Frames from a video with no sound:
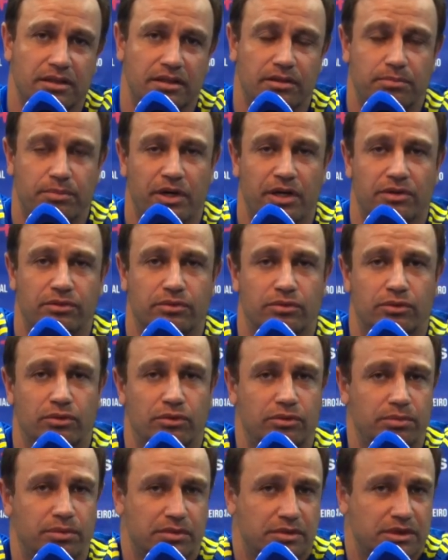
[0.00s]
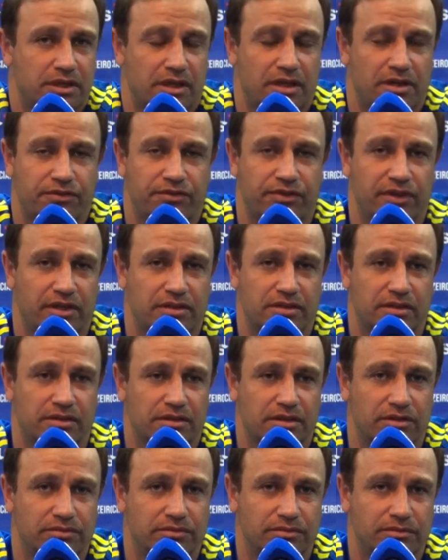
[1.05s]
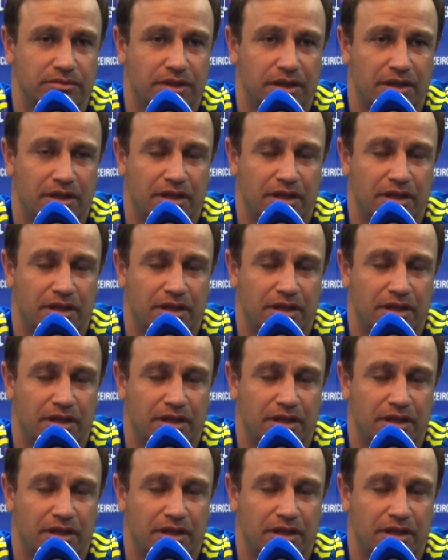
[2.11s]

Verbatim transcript: e para o clube, será feito. Então,